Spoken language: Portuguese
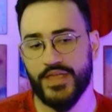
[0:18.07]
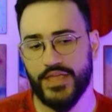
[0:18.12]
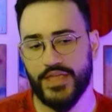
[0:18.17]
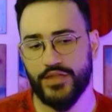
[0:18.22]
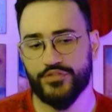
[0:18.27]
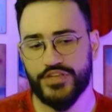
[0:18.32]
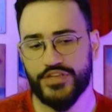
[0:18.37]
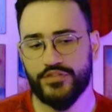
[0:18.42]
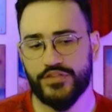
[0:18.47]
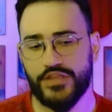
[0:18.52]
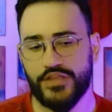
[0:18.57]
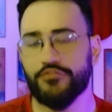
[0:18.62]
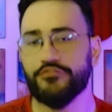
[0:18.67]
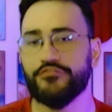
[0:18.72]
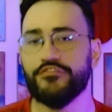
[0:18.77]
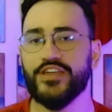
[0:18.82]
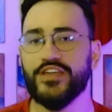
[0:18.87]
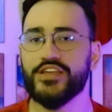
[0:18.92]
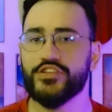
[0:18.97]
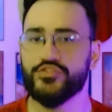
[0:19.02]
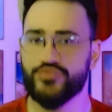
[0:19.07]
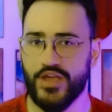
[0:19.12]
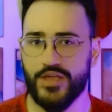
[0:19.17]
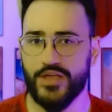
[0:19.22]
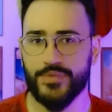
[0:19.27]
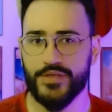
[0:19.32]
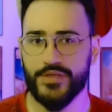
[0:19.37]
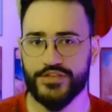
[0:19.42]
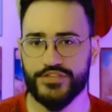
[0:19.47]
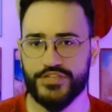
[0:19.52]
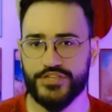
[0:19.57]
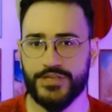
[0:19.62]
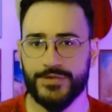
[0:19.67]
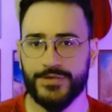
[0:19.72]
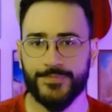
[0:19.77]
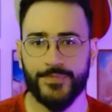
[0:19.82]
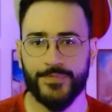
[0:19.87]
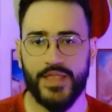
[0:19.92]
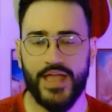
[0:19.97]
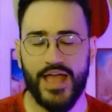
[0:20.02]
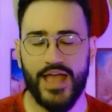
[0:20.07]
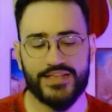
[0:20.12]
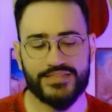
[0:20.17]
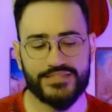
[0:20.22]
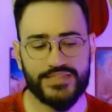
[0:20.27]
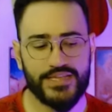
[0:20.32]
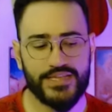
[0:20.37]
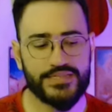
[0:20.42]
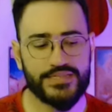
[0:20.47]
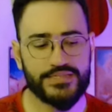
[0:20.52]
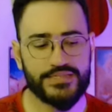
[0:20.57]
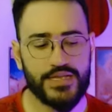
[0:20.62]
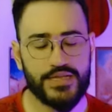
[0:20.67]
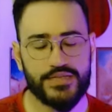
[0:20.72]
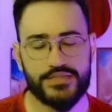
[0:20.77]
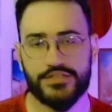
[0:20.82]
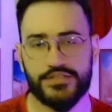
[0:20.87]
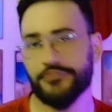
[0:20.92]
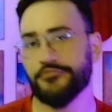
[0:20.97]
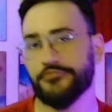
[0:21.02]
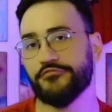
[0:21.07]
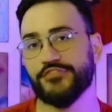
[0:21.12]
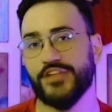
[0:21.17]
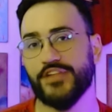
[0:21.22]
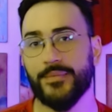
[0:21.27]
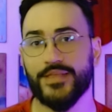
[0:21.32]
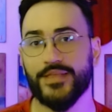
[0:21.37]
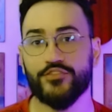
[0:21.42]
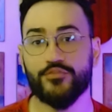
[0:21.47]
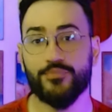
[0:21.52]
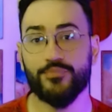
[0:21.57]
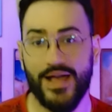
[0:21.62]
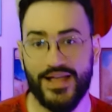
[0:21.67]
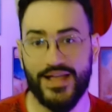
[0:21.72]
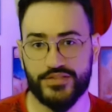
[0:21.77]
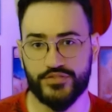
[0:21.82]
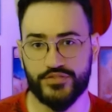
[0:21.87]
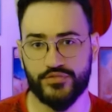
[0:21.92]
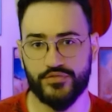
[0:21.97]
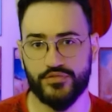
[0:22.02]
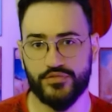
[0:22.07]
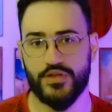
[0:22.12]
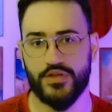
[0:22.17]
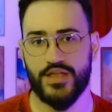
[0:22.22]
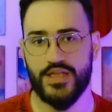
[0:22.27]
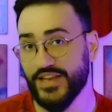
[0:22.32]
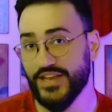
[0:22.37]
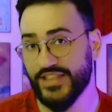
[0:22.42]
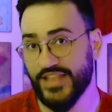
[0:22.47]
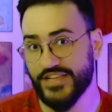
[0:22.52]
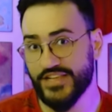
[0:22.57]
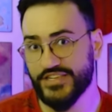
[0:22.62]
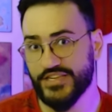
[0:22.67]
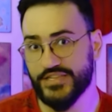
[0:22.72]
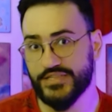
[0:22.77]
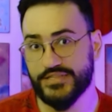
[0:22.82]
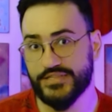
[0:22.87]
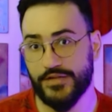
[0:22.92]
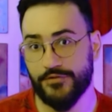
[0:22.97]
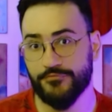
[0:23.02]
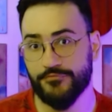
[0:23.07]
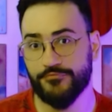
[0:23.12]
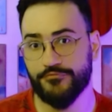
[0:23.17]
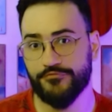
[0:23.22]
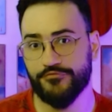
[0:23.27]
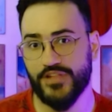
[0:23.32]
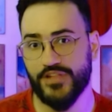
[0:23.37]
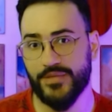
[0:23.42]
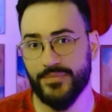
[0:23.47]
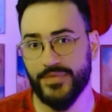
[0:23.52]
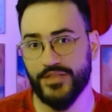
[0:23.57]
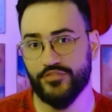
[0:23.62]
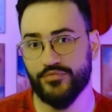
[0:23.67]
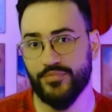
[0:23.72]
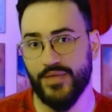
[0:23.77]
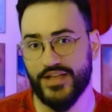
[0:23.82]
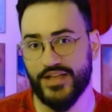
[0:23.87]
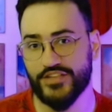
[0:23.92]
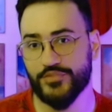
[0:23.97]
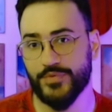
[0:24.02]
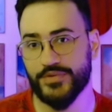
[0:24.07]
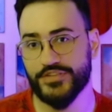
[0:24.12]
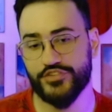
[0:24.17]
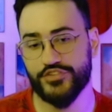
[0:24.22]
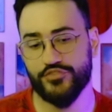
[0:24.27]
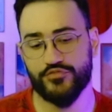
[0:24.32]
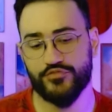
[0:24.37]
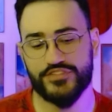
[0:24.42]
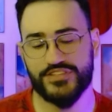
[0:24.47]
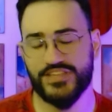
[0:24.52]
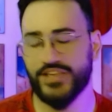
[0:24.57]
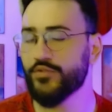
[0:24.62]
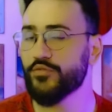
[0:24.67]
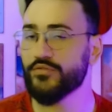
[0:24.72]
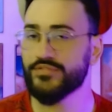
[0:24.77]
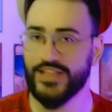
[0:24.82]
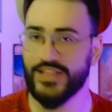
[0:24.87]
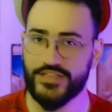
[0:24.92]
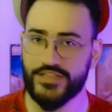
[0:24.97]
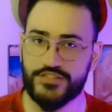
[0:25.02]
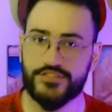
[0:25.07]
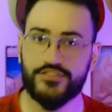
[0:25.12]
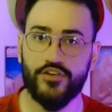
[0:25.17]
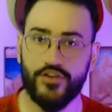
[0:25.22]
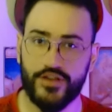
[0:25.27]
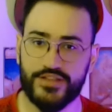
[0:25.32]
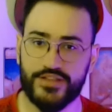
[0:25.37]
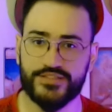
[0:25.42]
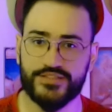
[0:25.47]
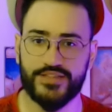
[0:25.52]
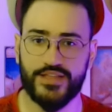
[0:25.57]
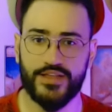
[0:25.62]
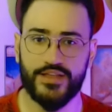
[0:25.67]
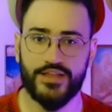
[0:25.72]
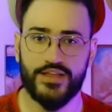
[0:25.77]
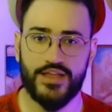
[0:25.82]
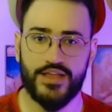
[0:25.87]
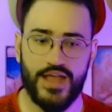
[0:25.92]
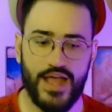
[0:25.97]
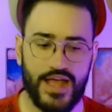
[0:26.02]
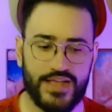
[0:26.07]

E no jeito que eu vejo o RPG, as cenas são um fundamento básico. Na realidade, elas são um fundamento básico para a gente conseguir contar histórias, né?